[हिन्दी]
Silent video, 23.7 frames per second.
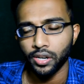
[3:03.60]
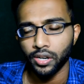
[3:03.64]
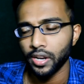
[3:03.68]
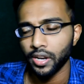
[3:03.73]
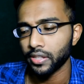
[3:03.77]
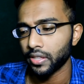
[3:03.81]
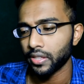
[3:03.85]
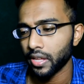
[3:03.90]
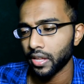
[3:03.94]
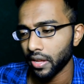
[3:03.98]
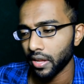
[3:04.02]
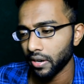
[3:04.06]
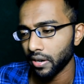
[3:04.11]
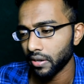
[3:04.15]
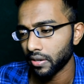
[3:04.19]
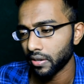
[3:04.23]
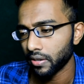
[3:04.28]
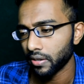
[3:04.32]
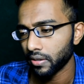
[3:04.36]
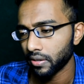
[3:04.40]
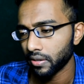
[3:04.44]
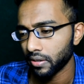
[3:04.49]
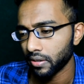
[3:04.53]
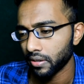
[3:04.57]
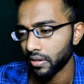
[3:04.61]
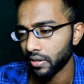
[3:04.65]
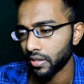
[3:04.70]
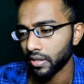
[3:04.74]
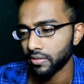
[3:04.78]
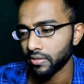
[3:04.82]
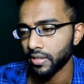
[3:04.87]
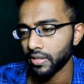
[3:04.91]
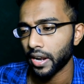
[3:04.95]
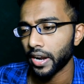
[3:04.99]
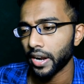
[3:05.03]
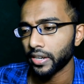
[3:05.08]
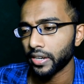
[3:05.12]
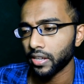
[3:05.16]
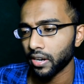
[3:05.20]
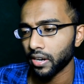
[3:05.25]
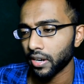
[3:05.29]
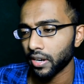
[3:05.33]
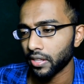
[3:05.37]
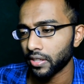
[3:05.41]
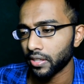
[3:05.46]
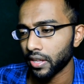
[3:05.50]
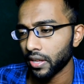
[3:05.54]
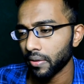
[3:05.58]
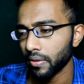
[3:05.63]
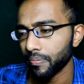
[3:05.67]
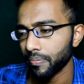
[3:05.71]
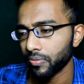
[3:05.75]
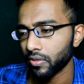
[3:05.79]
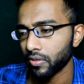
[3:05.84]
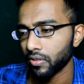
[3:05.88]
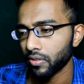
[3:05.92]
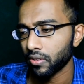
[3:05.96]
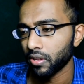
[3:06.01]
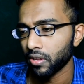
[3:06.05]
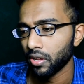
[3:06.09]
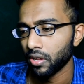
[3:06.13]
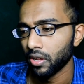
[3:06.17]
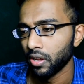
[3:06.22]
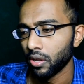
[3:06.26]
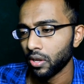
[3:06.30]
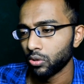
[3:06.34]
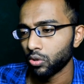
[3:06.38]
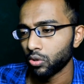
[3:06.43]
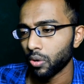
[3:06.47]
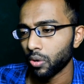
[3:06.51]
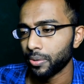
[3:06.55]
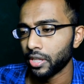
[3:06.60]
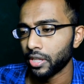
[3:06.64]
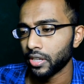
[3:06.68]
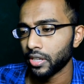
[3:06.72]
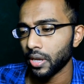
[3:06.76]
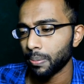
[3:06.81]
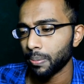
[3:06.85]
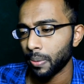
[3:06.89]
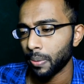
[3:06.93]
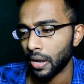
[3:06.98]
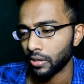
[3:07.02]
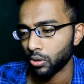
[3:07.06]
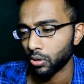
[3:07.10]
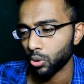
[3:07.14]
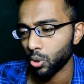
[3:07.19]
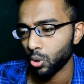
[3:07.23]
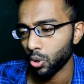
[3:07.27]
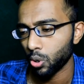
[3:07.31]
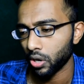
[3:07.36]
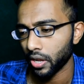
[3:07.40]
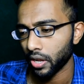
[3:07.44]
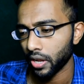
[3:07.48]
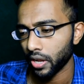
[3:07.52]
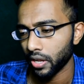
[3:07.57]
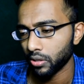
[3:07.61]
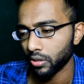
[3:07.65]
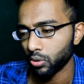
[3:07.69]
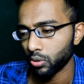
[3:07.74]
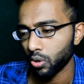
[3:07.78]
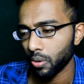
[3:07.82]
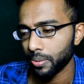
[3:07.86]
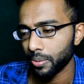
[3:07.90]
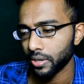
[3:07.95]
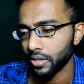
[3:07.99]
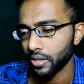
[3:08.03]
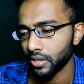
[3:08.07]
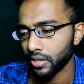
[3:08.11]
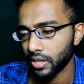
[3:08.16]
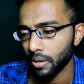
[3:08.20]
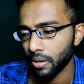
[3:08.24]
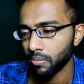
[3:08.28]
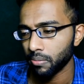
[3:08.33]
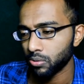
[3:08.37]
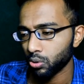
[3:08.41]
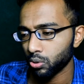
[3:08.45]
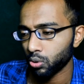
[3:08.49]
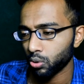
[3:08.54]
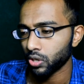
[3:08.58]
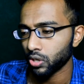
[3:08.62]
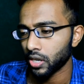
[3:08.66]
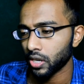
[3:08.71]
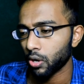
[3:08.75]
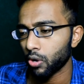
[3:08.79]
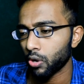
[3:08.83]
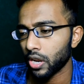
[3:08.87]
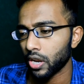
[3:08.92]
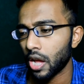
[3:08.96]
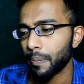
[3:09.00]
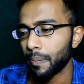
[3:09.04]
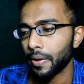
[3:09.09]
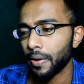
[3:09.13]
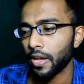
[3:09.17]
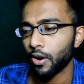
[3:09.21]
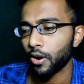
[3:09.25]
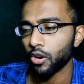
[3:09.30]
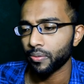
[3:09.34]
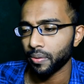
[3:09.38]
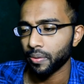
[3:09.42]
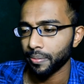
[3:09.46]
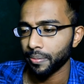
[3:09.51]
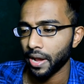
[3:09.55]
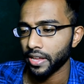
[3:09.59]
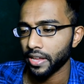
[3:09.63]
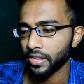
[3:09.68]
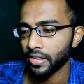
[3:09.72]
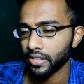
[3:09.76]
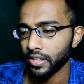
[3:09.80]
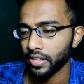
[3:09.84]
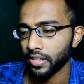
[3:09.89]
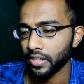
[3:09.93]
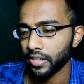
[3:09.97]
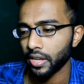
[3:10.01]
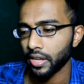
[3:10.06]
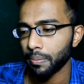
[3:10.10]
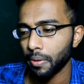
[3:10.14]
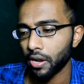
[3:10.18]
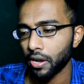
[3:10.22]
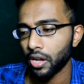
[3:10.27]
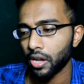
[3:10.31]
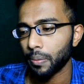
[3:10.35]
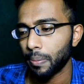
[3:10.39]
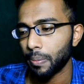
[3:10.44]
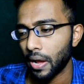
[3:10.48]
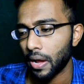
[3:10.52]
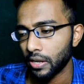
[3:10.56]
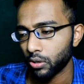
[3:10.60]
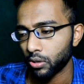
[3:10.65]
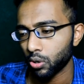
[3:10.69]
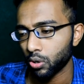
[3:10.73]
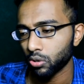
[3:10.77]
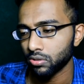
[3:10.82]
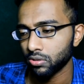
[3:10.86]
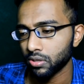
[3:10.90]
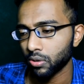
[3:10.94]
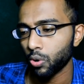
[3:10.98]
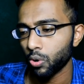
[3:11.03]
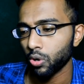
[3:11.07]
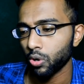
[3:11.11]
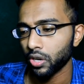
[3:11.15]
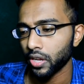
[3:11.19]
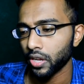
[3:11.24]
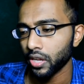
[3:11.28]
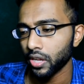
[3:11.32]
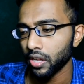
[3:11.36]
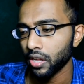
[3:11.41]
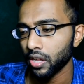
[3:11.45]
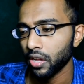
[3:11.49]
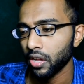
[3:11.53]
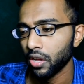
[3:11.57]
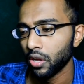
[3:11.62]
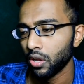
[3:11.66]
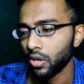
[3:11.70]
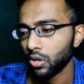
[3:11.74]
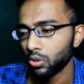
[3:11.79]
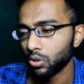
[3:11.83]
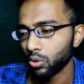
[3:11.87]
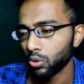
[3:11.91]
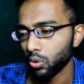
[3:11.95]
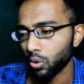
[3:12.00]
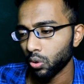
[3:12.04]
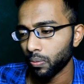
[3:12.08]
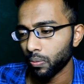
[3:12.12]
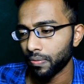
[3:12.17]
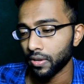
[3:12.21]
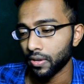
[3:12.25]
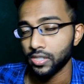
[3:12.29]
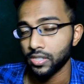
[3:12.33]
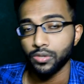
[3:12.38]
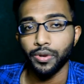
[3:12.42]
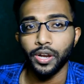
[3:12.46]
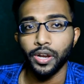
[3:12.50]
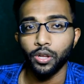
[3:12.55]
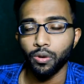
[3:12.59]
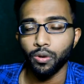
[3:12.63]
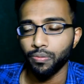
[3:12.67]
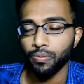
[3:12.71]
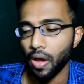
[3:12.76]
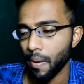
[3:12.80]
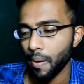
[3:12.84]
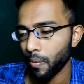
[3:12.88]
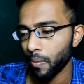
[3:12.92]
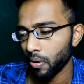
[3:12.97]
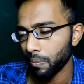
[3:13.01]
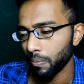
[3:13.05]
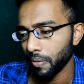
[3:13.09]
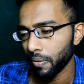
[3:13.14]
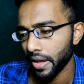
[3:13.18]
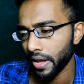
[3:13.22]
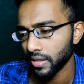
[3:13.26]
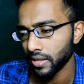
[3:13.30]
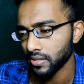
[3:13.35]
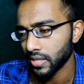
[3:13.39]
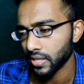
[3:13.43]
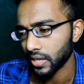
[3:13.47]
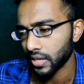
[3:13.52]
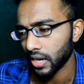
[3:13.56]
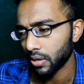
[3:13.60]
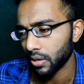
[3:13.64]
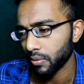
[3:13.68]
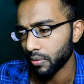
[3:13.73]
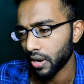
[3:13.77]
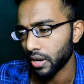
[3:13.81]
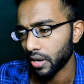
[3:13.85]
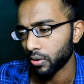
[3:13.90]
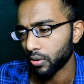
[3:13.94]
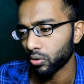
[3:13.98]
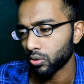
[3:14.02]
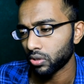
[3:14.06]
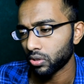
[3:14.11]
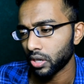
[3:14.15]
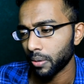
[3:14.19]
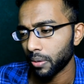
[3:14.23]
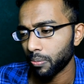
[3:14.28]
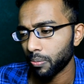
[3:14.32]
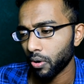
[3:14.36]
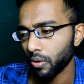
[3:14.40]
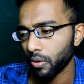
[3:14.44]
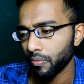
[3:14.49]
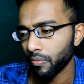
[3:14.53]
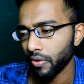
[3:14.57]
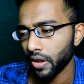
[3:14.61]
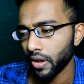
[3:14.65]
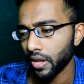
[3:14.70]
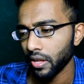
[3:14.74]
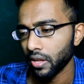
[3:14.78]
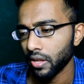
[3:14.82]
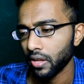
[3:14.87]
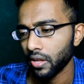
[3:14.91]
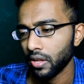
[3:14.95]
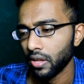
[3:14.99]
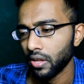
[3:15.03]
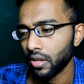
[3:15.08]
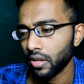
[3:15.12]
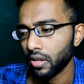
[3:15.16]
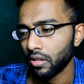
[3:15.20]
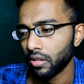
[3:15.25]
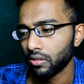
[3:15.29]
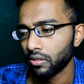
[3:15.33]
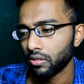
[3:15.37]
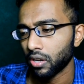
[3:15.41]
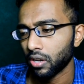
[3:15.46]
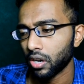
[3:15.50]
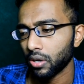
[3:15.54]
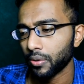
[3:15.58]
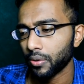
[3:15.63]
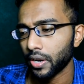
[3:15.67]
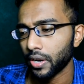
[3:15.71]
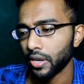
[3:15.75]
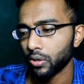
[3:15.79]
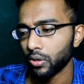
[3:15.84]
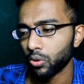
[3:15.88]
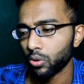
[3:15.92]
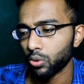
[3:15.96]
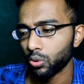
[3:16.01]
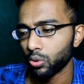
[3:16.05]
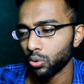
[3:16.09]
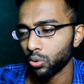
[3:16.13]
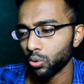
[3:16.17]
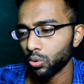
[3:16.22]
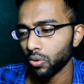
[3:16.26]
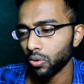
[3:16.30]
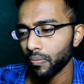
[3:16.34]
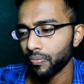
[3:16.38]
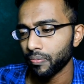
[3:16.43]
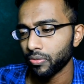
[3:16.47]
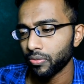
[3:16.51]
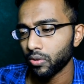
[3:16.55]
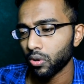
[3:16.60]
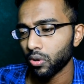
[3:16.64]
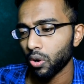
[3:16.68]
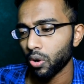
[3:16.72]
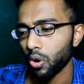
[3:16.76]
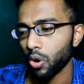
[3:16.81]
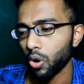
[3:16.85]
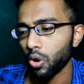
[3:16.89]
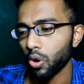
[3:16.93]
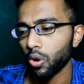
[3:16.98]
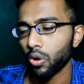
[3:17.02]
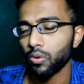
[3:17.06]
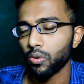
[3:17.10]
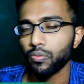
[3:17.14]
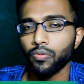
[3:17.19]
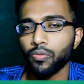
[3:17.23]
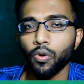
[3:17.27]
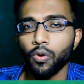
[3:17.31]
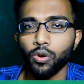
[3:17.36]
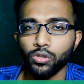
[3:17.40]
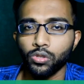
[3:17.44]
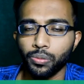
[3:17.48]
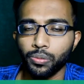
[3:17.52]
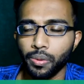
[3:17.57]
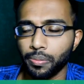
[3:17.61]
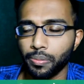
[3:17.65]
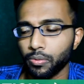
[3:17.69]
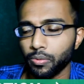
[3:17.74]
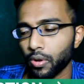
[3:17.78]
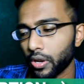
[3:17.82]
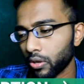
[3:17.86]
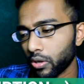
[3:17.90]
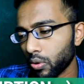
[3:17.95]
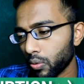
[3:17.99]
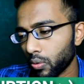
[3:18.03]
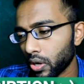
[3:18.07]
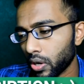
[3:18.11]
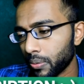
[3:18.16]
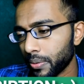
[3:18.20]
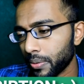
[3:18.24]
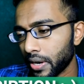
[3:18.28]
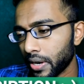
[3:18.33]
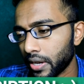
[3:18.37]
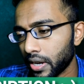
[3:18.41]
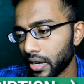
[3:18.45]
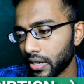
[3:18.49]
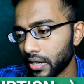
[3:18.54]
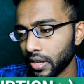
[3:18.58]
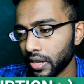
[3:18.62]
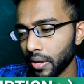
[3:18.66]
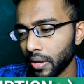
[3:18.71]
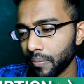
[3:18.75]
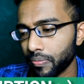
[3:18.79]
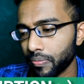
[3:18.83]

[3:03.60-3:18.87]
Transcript: लेते हैं ठीक है सेलेक्ट कर लेते हैं तो अभी देखिए पाँच लोग हो गए हैं तो अभी गेम शुरू हो जाएगा और यहाँ पे अलॉटमेंट भी आ जाता है देखिए अगर पाँच लोग हो गए तो फर्स्ट वाले को फाइव पॉइंट फाइव सेकेंड वाले को थ्री पॉइंट फाइव थर्ड वाले को टू और फोर्थ और फिफ्थ वाले को वन मिलेगा ठीक है